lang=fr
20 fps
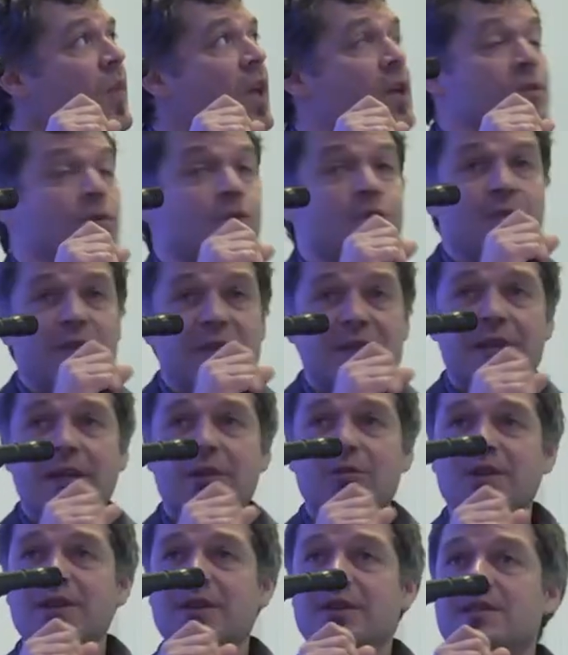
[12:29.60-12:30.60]
ce que je vais
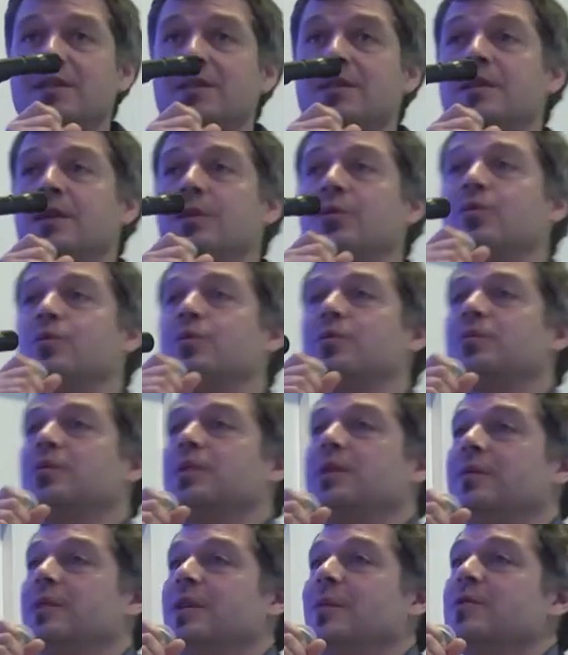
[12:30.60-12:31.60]
essayer de dire ici, c'est que,
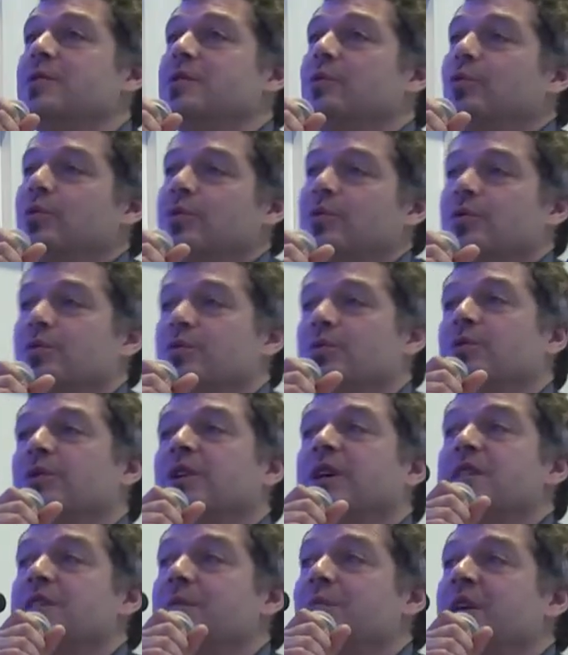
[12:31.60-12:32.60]
évidemment, ce,
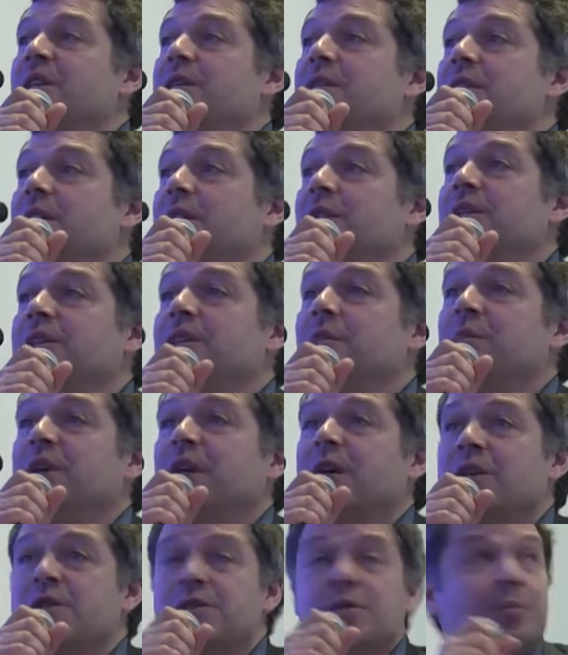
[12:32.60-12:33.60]
Trust by Design est un
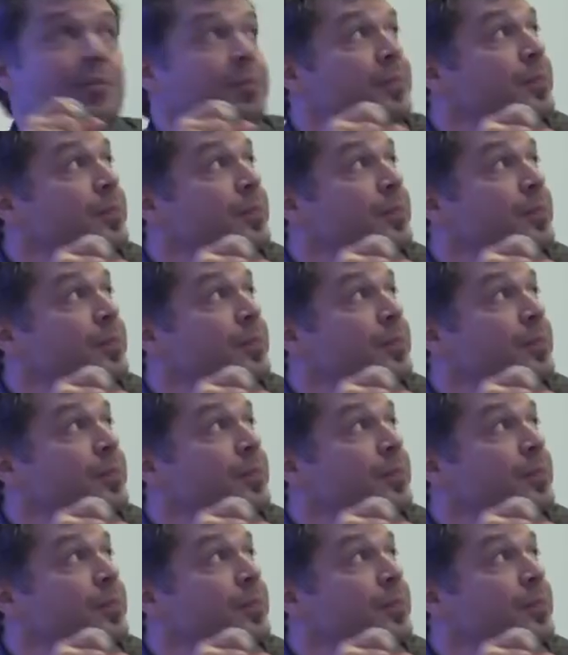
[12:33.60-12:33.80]
mirage.